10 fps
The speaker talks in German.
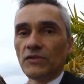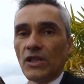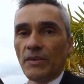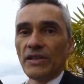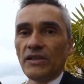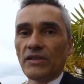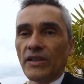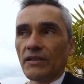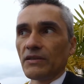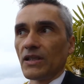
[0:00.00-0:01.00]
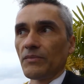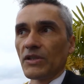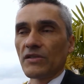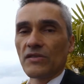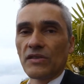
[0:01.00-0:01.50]
Und er meinte, naja, ich habe
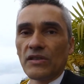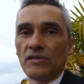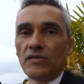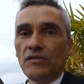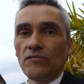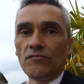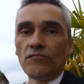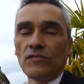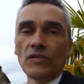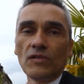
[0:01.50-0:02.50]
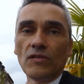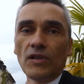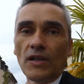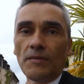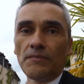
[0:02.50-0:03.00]
jetzt eine
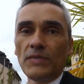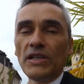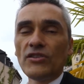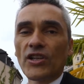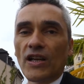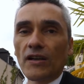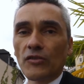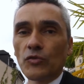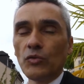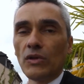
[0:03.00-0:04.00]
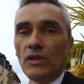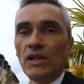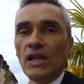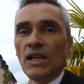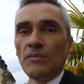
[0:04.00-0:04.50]
ähm, Lead-Gen-Agentur
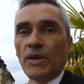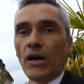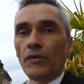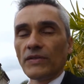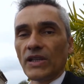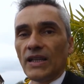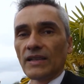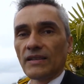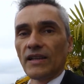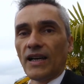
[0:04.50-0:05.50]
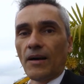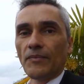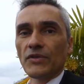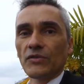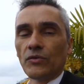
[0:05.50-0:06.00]
beauftragt
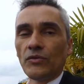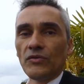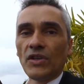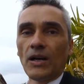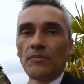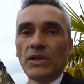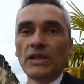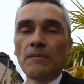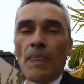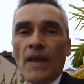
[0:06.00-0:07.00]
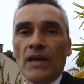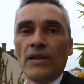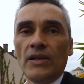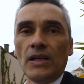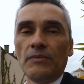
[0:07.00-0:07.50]
gehabt und die haben mir
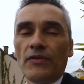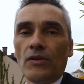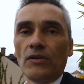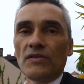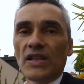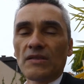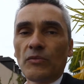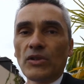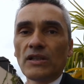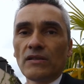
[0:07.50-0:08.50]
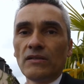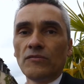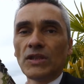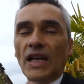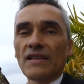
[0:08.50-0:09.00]
innerhalb von sechs Monaten
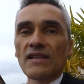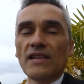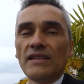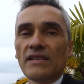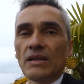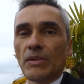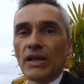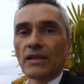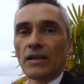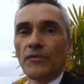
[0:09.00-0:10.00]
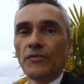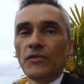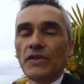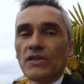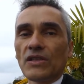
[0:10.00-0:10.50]
180 Leads gemacht, habe
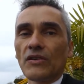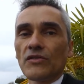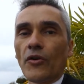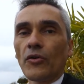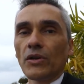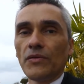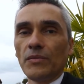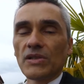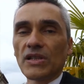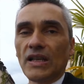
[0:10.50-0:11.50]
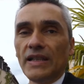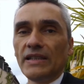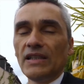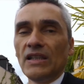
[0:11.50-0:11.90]
45.000 Euro dafür bezahlt.